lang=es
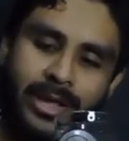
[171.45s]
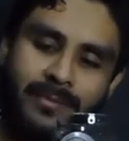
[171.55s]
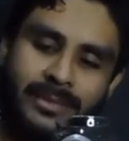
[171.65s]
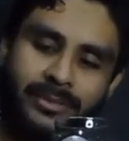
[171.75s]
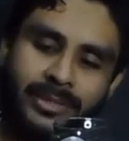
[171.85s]

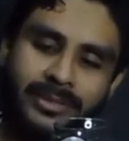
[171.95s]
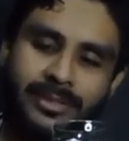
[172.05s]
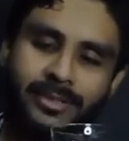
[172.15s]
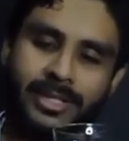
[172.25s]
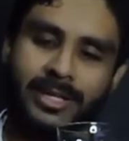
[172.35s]
nada más donde
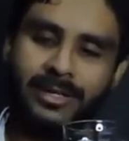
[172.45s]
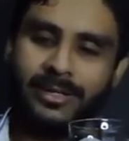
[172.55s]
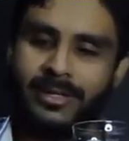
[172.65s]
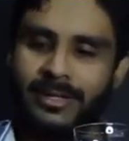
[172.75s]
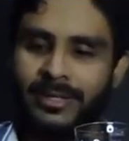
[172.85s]
salió
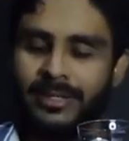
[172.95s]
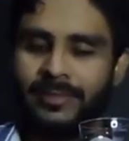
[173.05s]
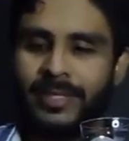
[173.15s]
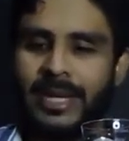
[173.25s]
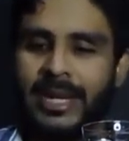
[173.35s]

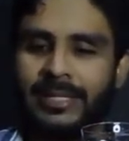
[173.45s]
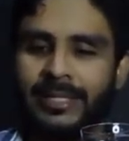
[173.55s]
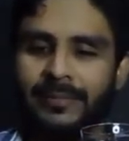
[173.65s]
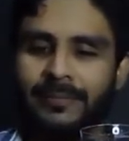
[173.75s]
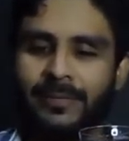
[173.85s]
de la
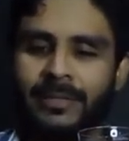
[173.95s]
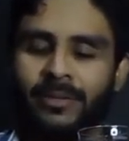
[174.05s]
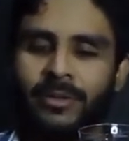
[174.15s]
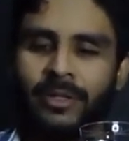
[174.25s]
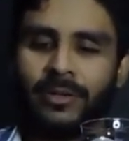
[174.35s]
lata. El
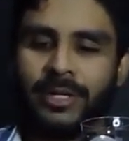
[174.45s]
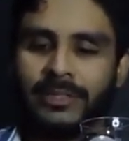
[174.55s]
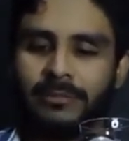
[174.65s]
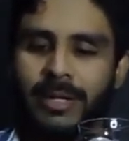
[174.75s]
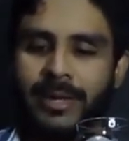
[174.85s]
color creo
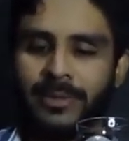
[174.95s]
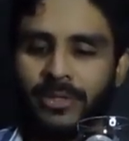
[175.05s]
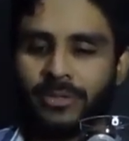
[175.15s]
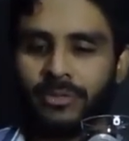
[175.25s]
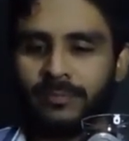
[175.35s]
que es
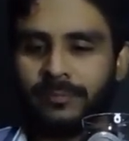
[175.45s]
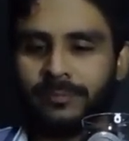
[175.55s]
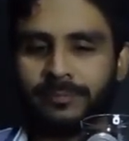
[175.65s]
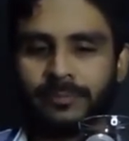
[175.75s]
maravilloso.